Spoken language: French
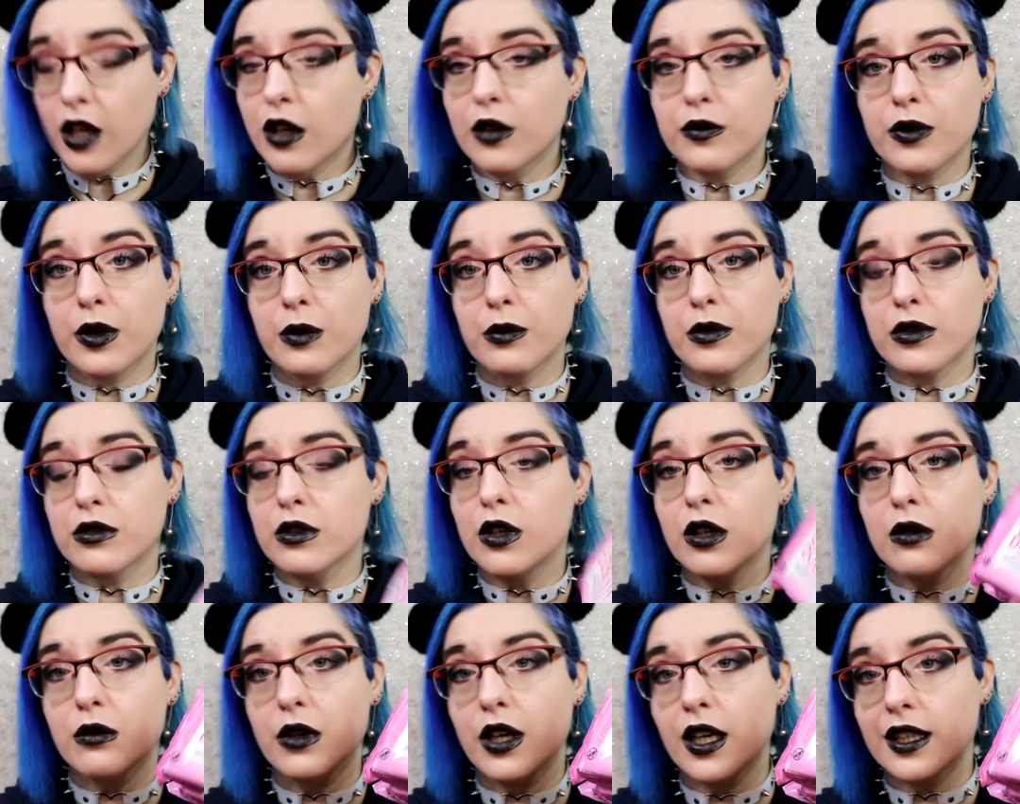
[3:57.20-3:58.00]
Enfin bon,
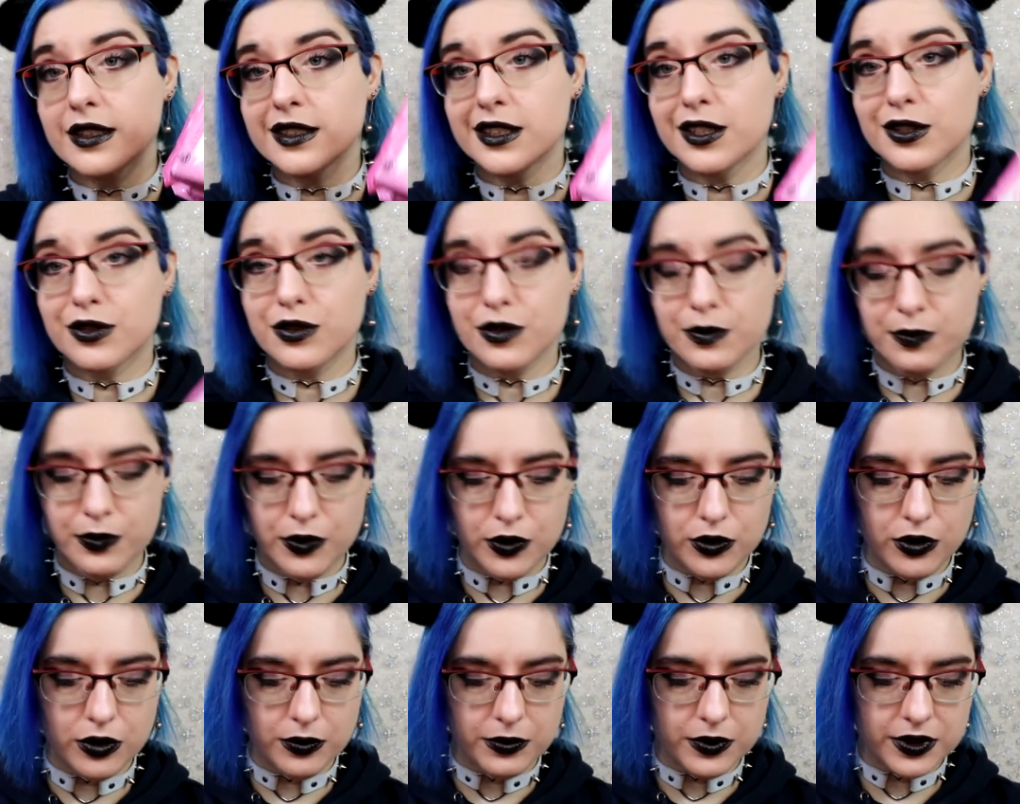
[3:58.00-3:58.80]
voilà, c'est juste
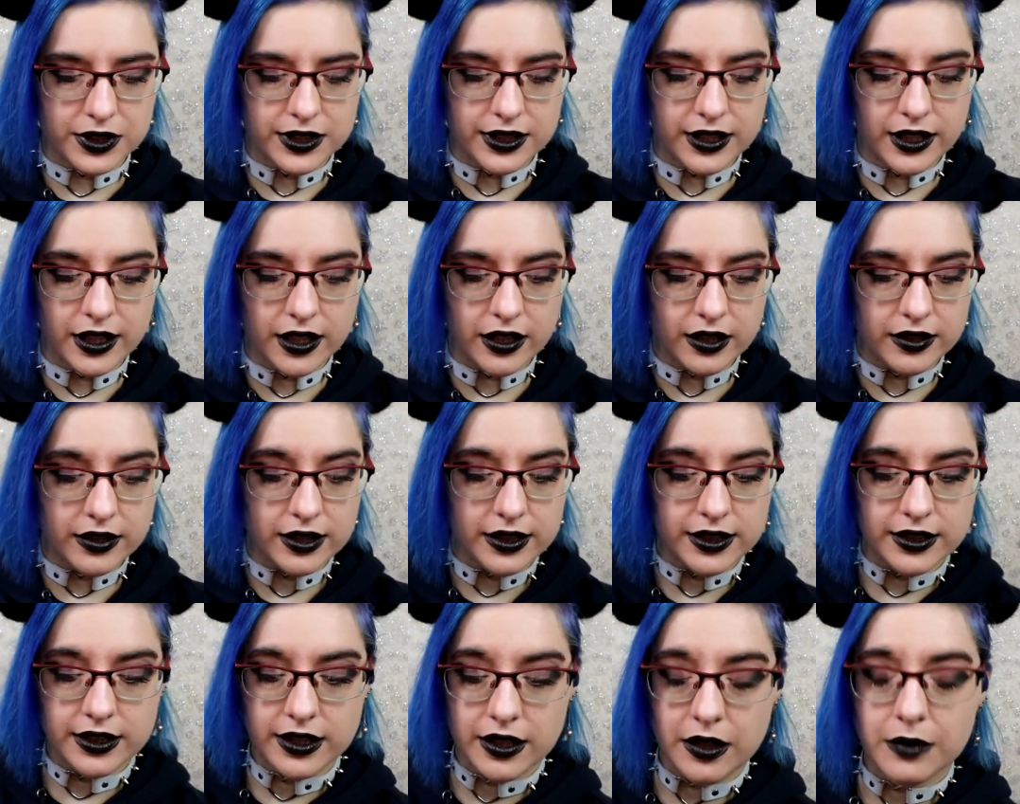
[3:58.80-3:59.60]
pour commencer à
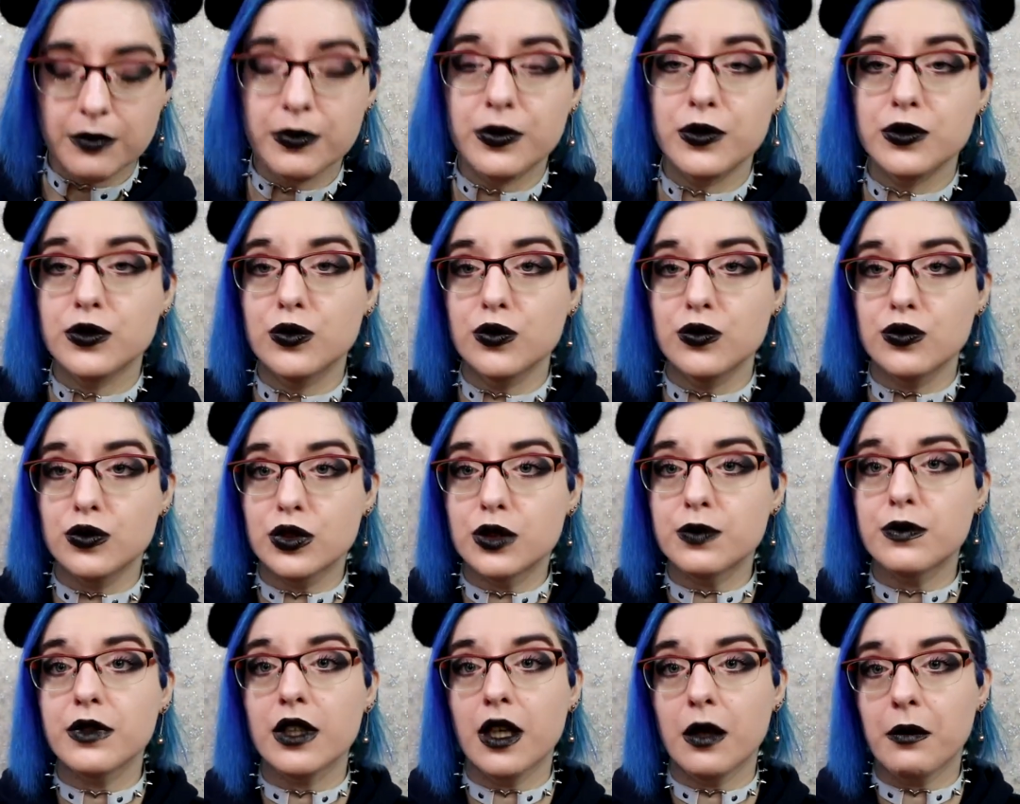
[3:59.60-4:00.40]
tester un peu tout
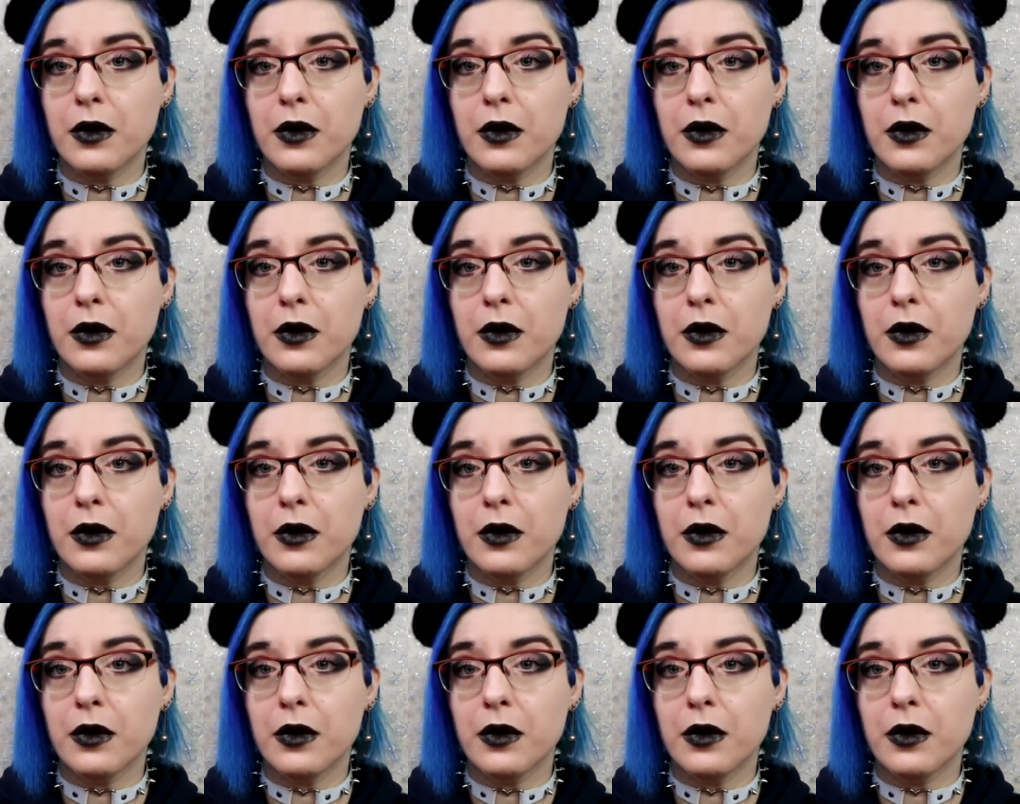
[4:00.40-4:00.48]
doucement la